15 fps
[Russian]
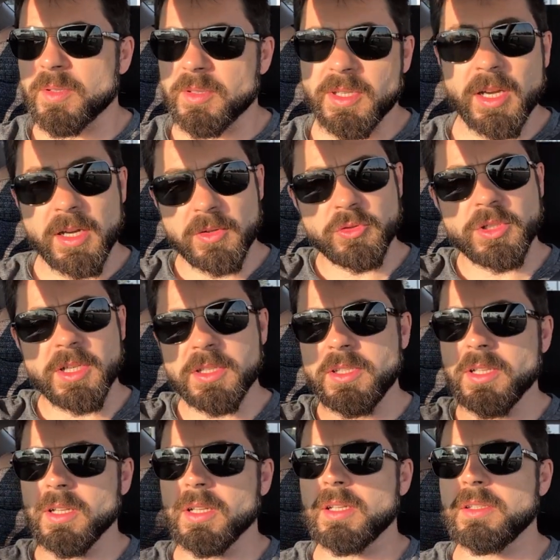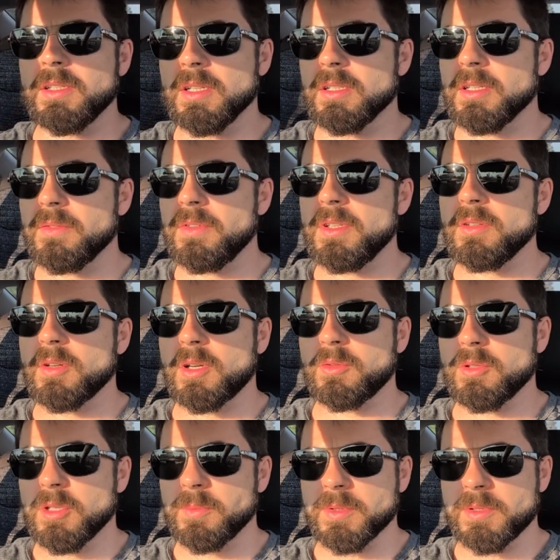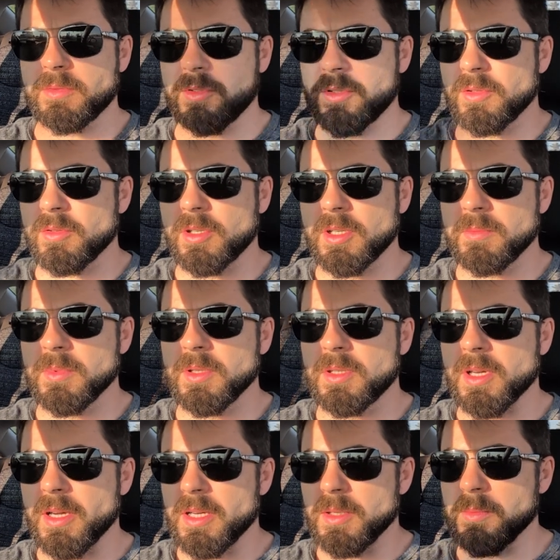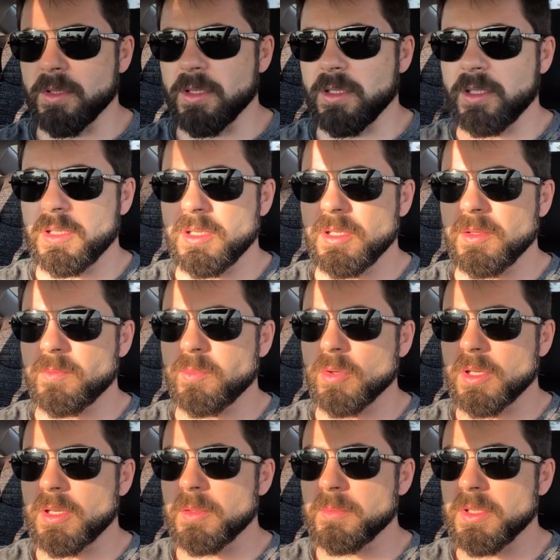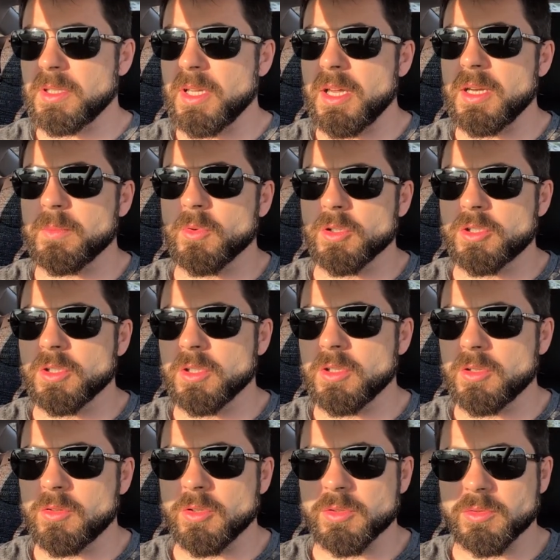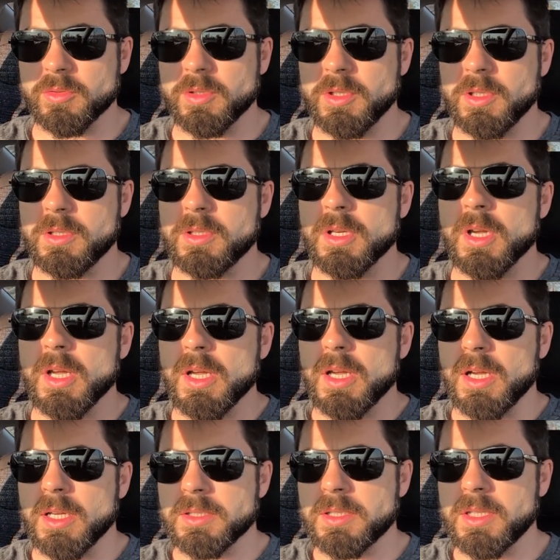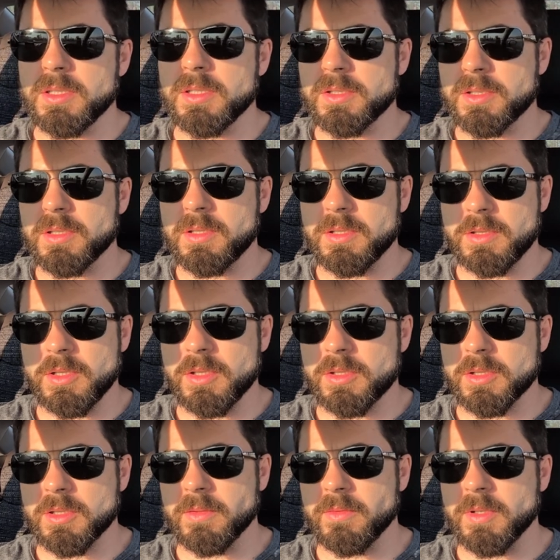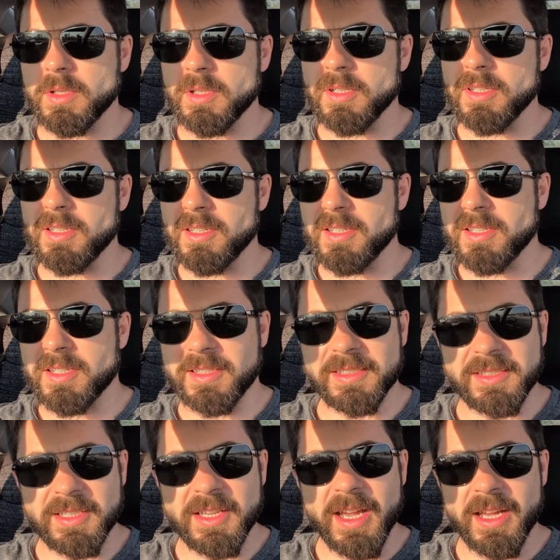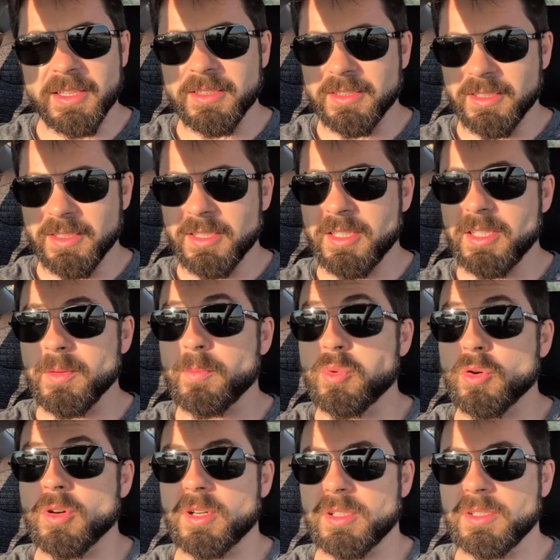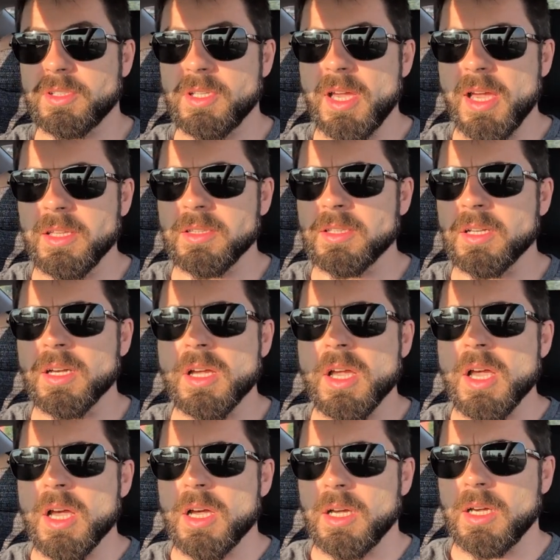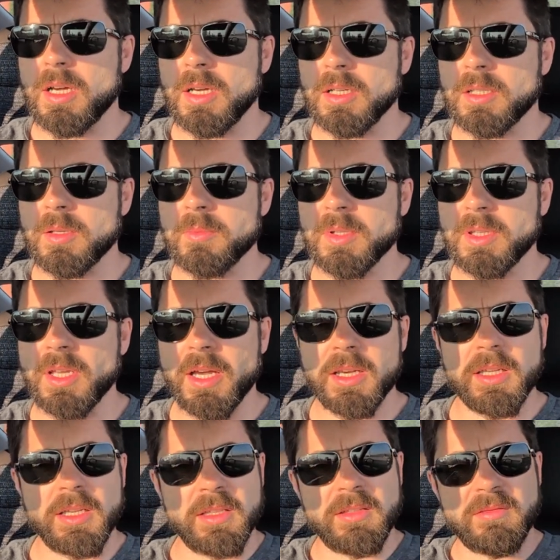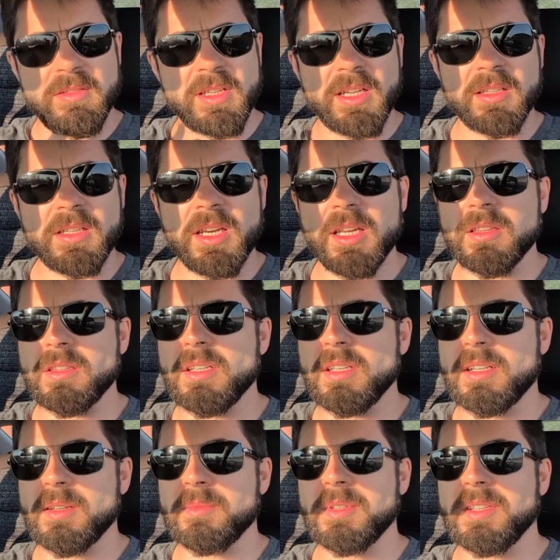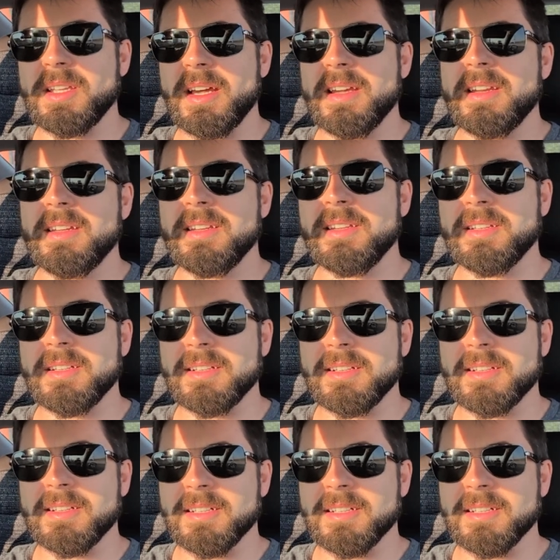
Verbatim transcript: я уже делал отдельное видео, которое посвящено комментариям. И по комментариям очень легко судить а, среднестатистического а, россиянина или пророссиянина. Комментарии не конкретные, комментарии,